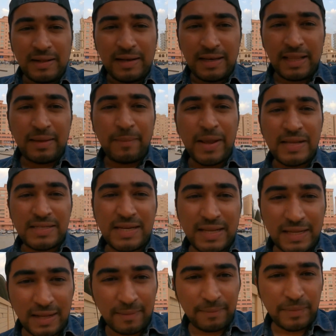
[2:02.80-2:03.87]
लिंक भेजने
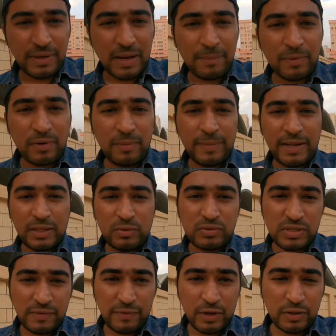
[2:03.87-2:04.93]
का फिर आपको मेरा
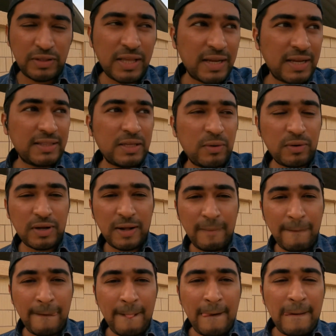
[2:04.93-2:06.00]
दूसरा वीडियो देखा था होगा
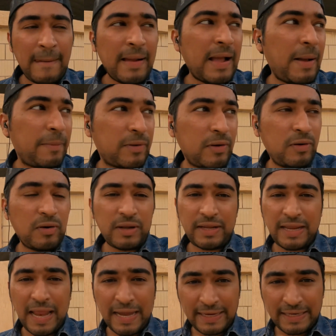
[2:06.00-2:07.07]
आपको
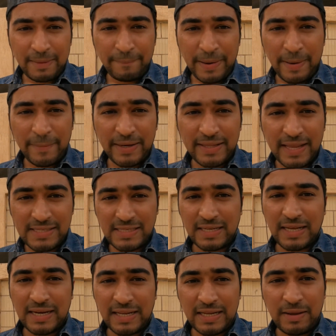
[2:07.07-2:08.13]
कैनेट का पेमेंट कैसे
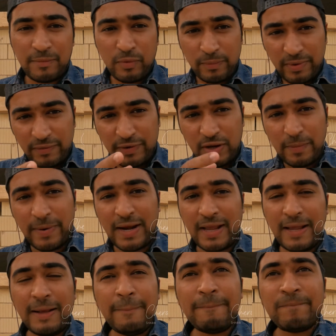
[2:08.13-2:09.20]
करने का वो मैं वीडियो
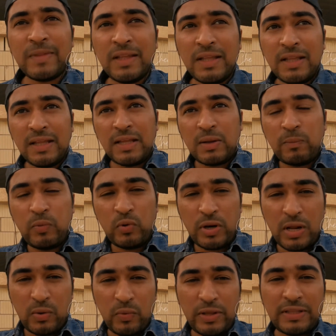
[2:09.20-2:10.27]
बनाया
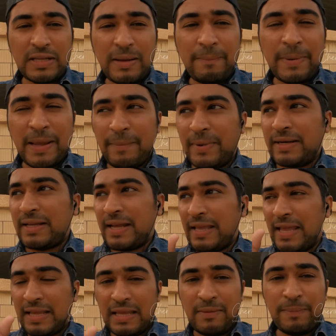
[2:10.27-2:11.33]
पूरा कोई का पेमेंट का
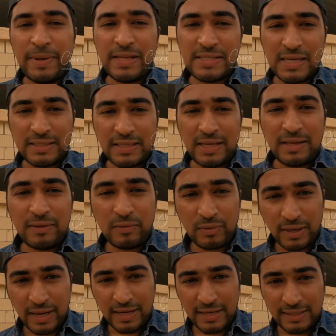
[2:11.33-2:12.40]
एक ही पेज आता है
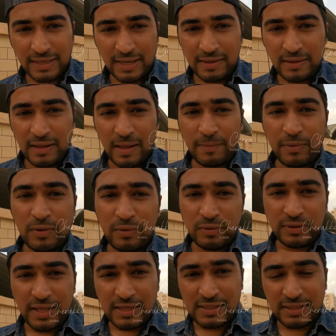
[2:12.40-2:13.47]
वो कैनेट का आपको
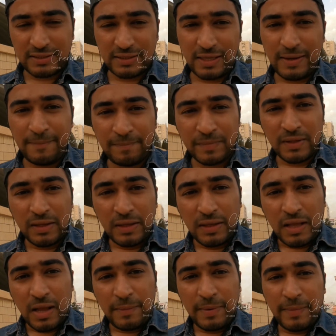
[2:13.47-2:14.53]
वो देख सकते
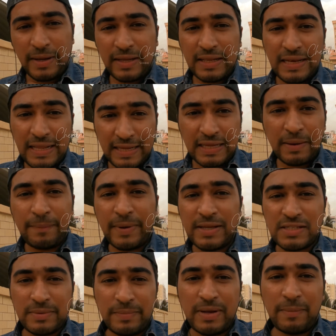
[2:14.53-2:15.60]
हैं अभी मैं लिंक का
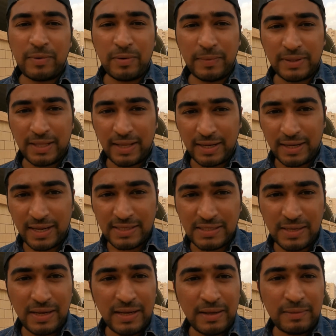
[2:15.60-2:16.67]
पेज आपको बताएगा
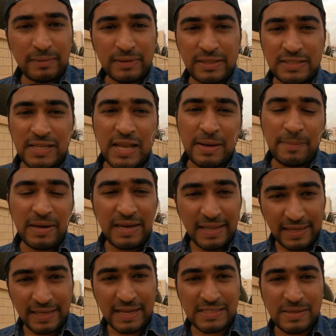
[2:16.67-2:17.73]
कैसे तिजारी में
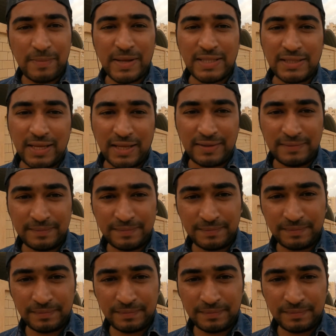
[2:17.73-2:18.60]
लिंक कैसे भेजता है